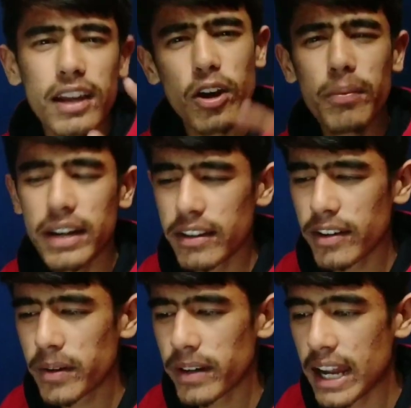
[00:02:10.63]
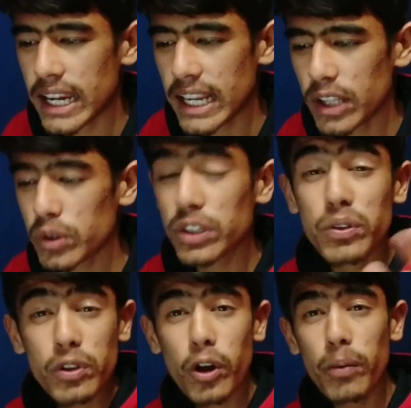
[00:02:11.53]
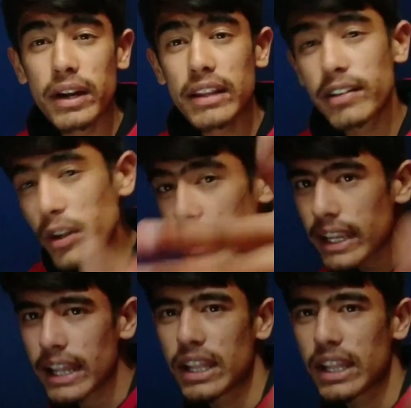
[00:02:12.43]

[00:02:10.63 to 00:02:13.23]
एक कॉमेडी वीडियो बनानी है तो यो कॉमेडी वीडियो ये